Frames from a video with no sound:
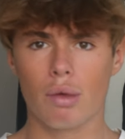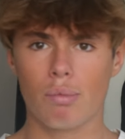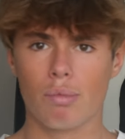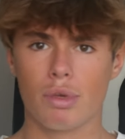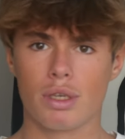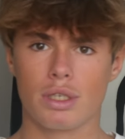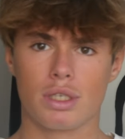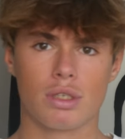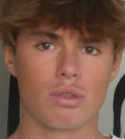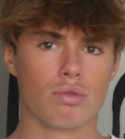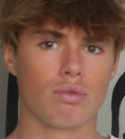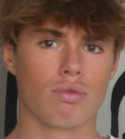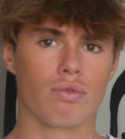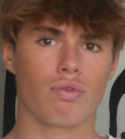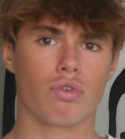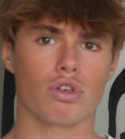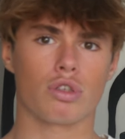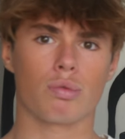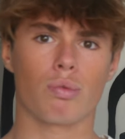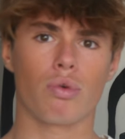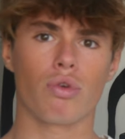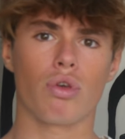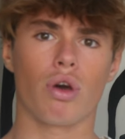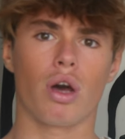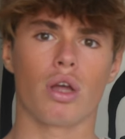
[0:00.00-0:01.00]
Mais sinon,
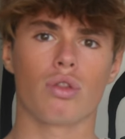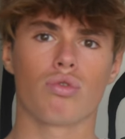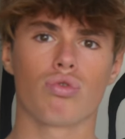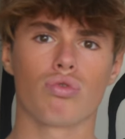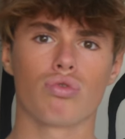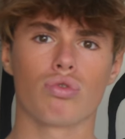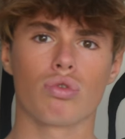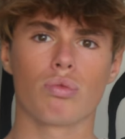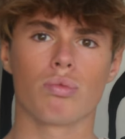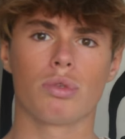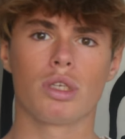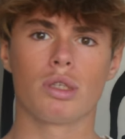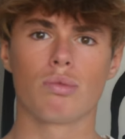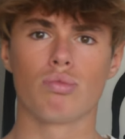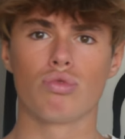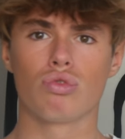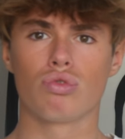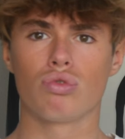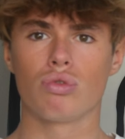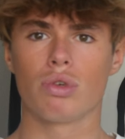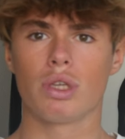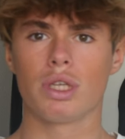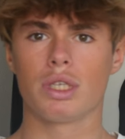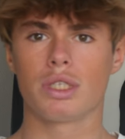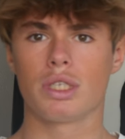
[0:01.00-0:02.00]
franchement, il y aura toujours une petite
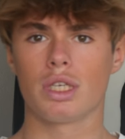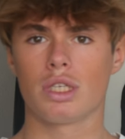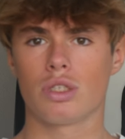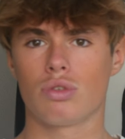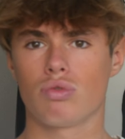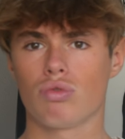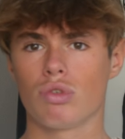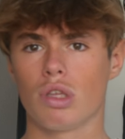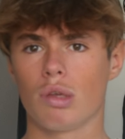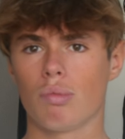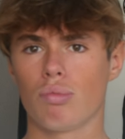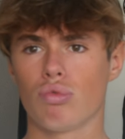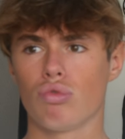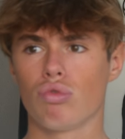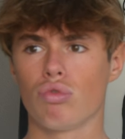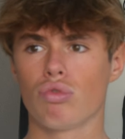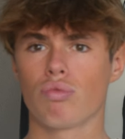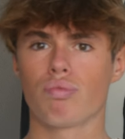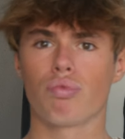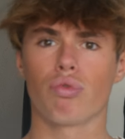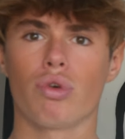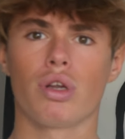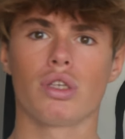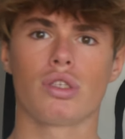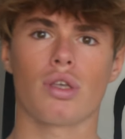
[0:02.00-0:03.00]
mousse ou glisser si tu débutes.
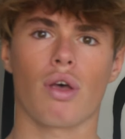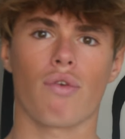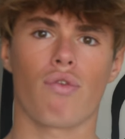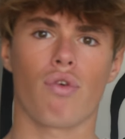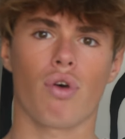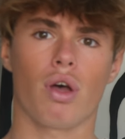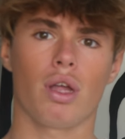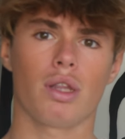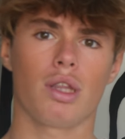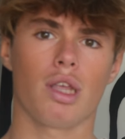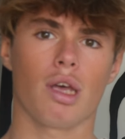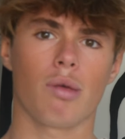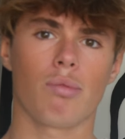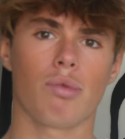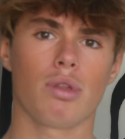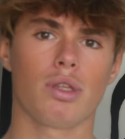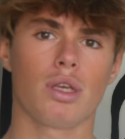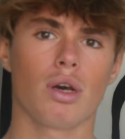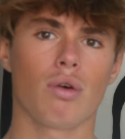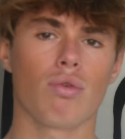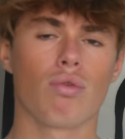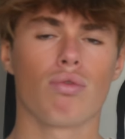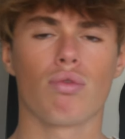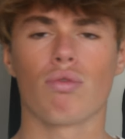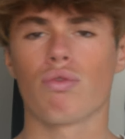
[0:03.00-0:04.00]
Pour les surfeurs
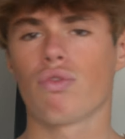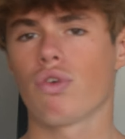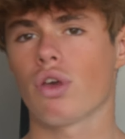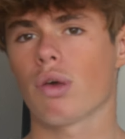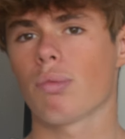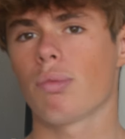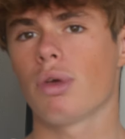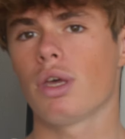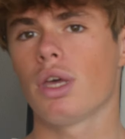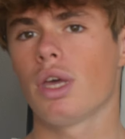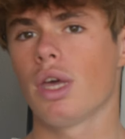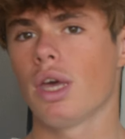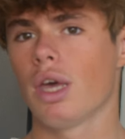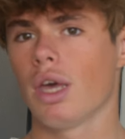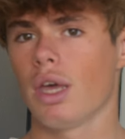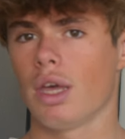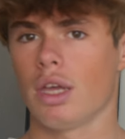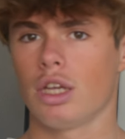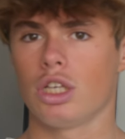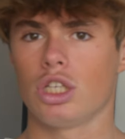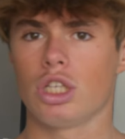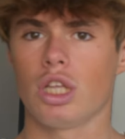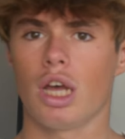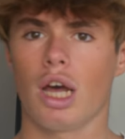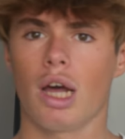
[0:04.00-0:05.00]
intermédiaires ou confirmés,
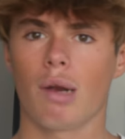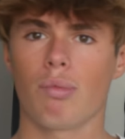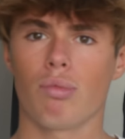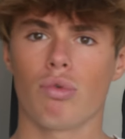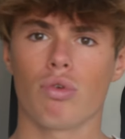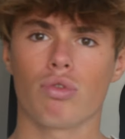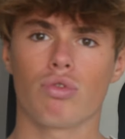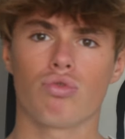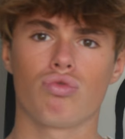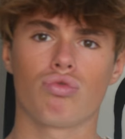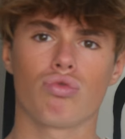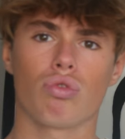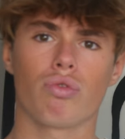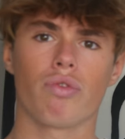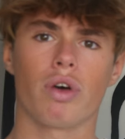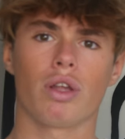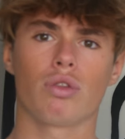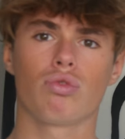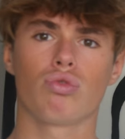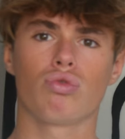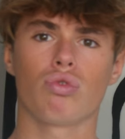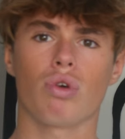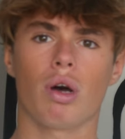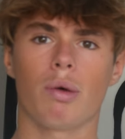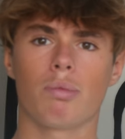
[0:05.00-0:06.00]
généralement, tu trouveras
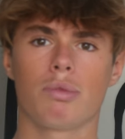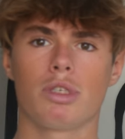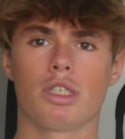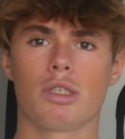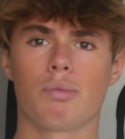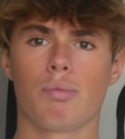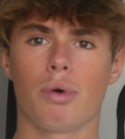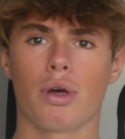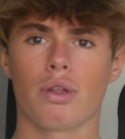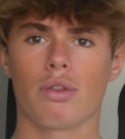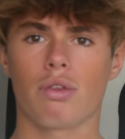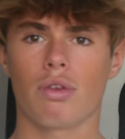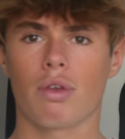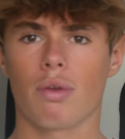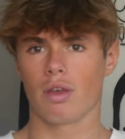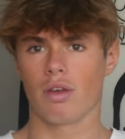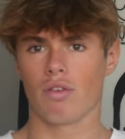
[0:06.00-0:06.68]
toujours un petit spot.